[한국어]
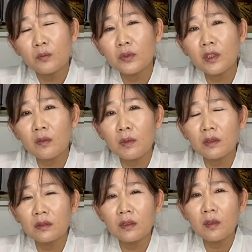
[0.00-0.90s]
부적
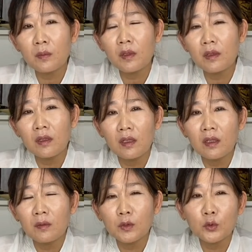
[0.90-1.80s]
뭐 그거 뭐,
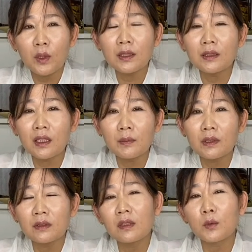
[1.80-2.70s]
뭐
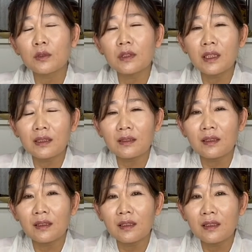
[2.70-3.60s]
좋아진다면 그거 못
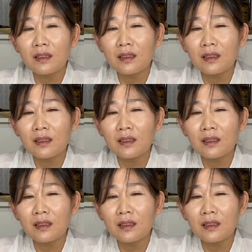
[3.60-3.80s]
드리겠어요.